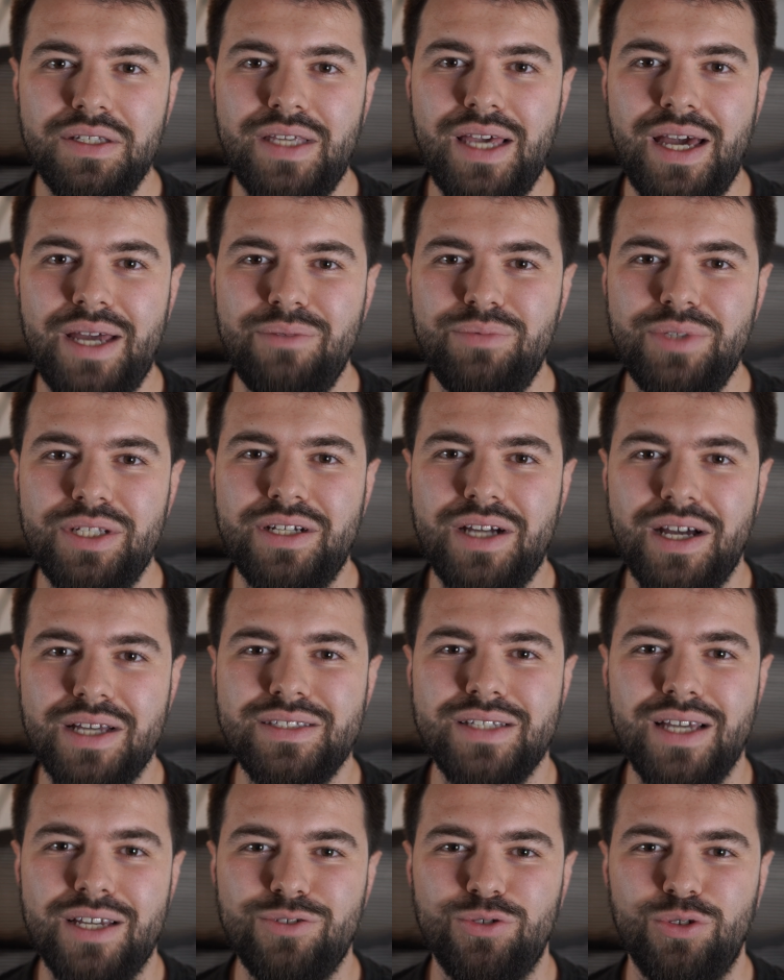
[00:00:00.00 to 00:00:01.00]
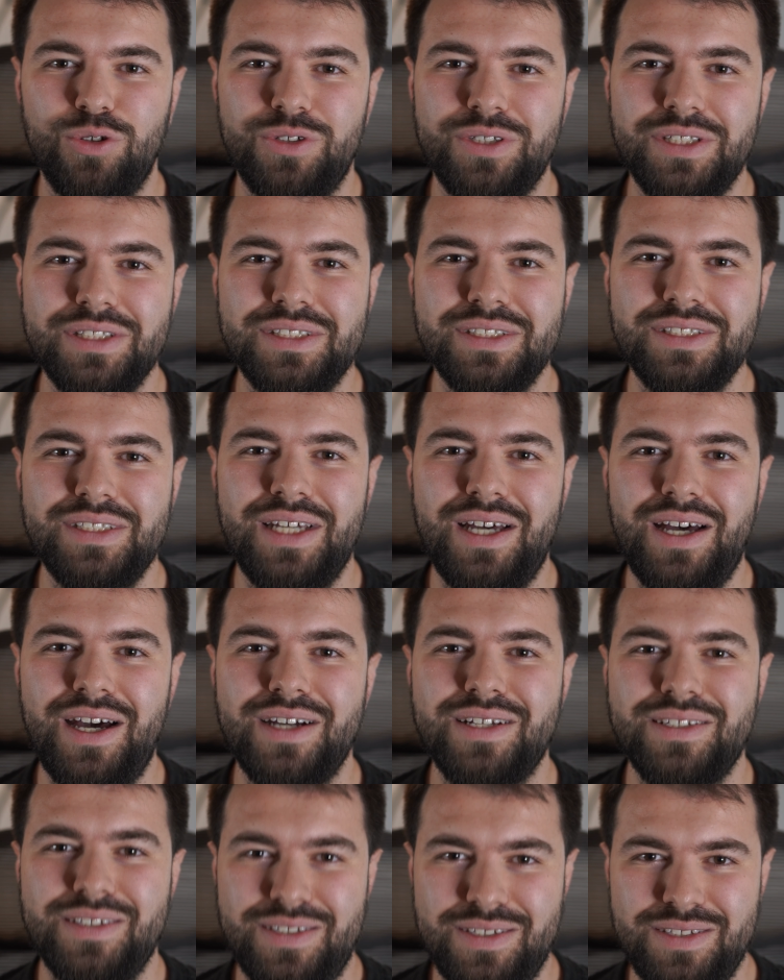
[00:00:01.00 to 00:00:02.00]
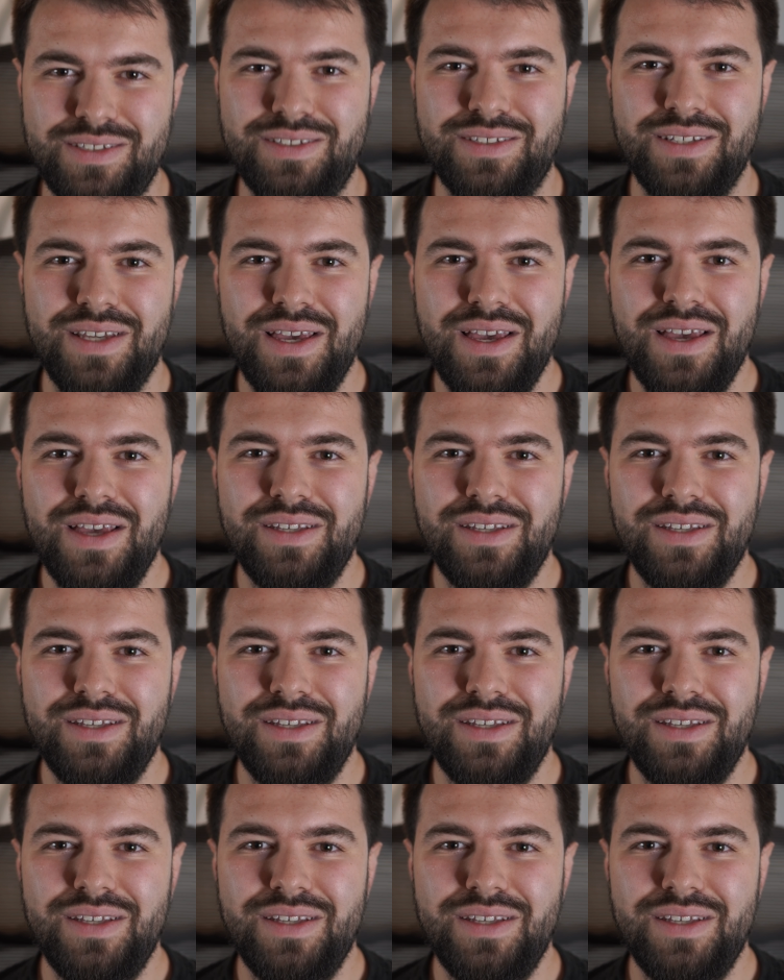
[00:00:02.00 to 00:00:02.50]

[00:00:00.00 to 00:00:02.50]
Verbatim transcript: Yani bir kaza sonrasında haksız,